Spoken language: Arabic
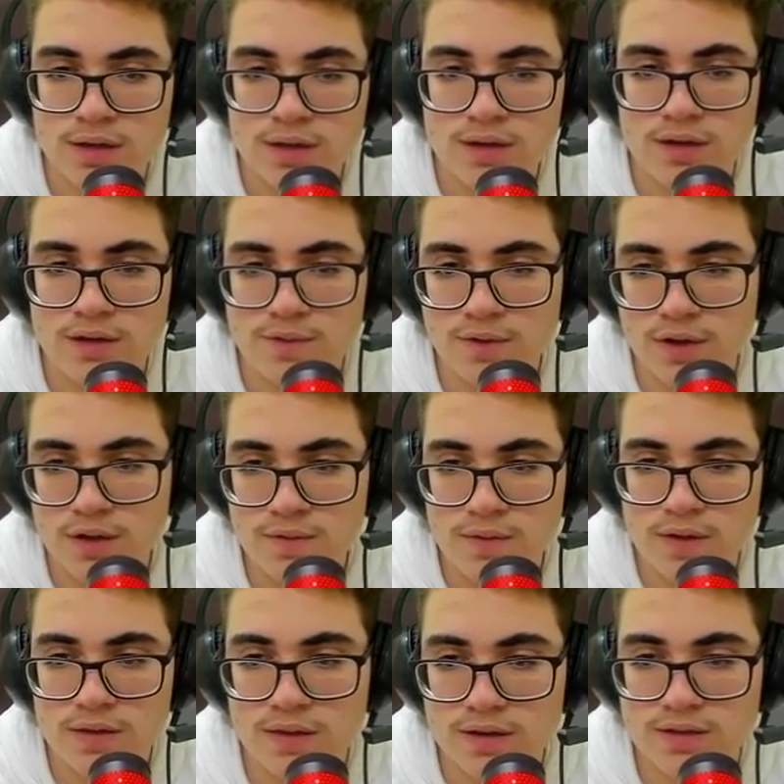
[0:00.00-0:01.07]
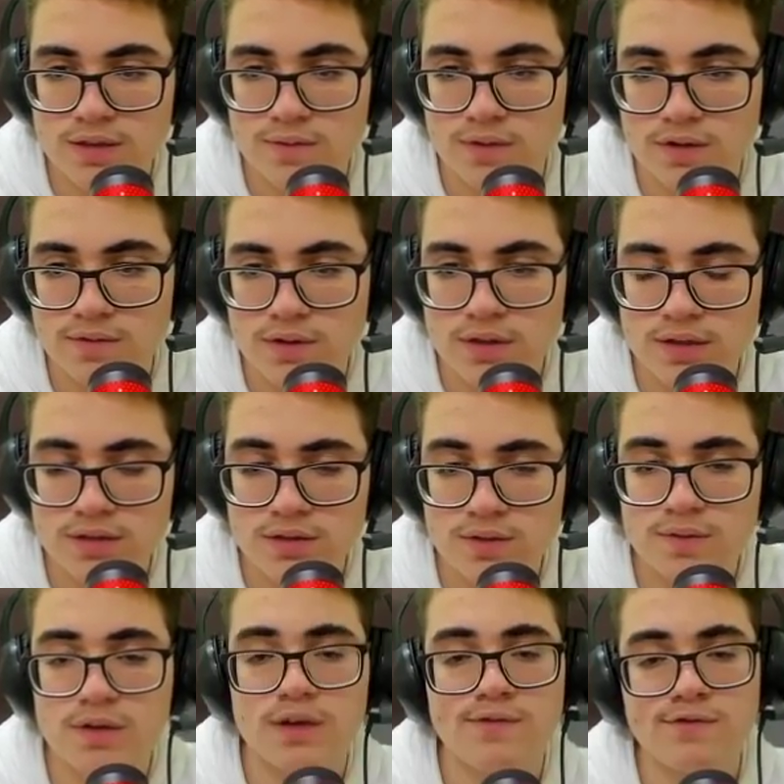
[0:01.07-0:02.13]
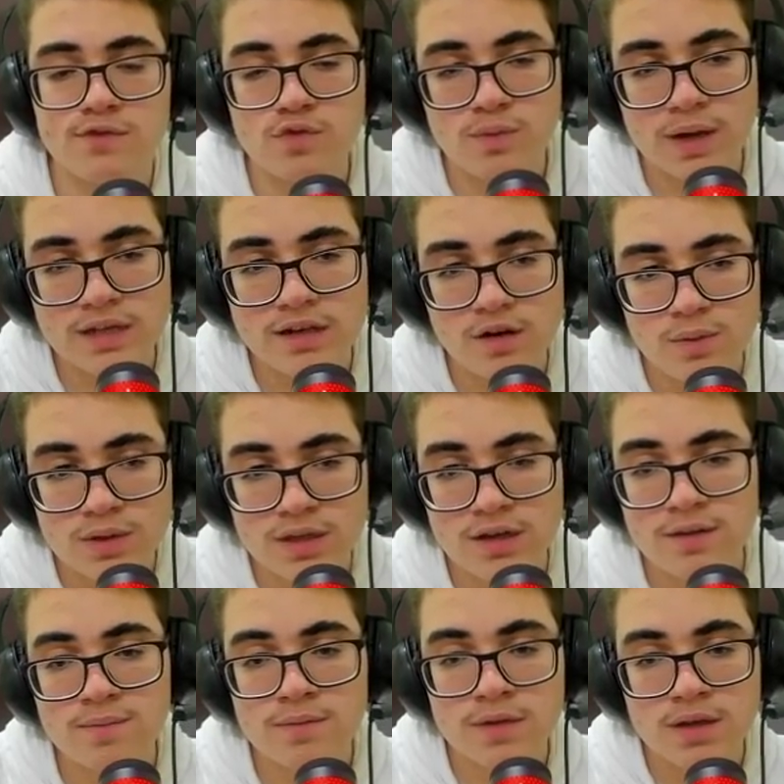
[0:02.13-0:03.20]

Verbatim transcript: دي 5 اي تكس دي 5 اي تكس دي 5 وبهذا الوضع